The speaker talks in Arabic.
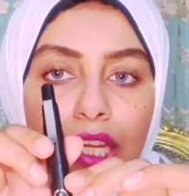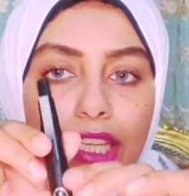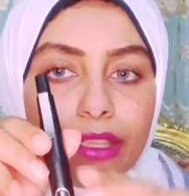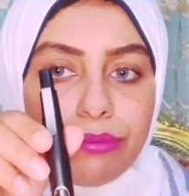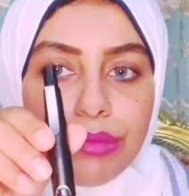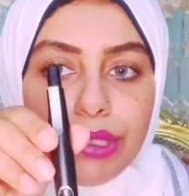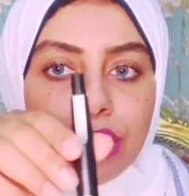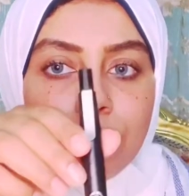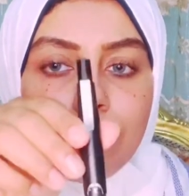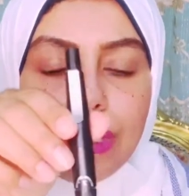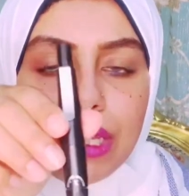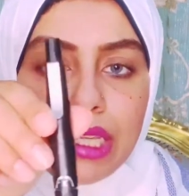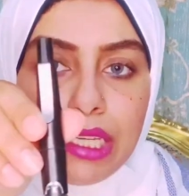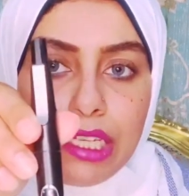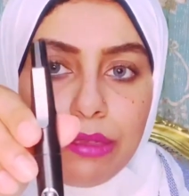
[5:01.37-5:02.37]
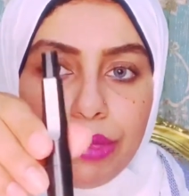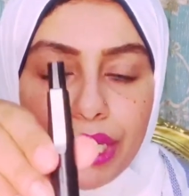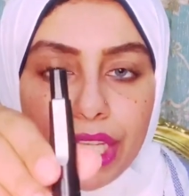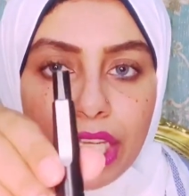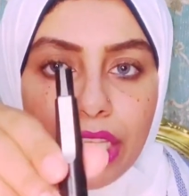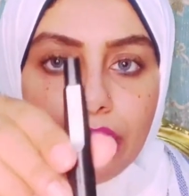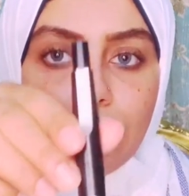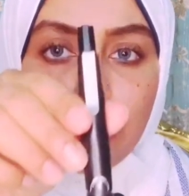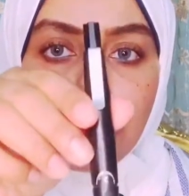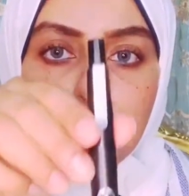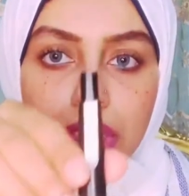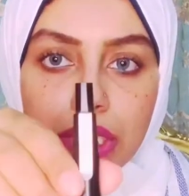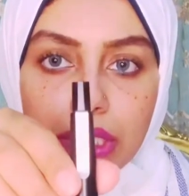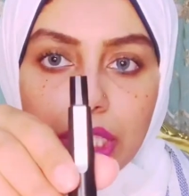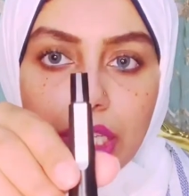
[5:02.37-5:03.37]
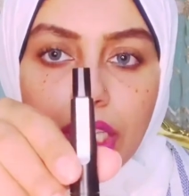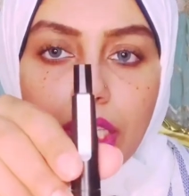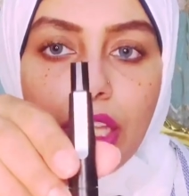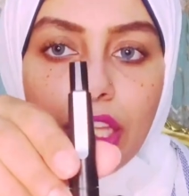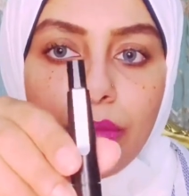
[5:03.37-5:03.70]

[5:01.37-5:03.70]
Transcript: لكن بالنسبه للبنات او الستات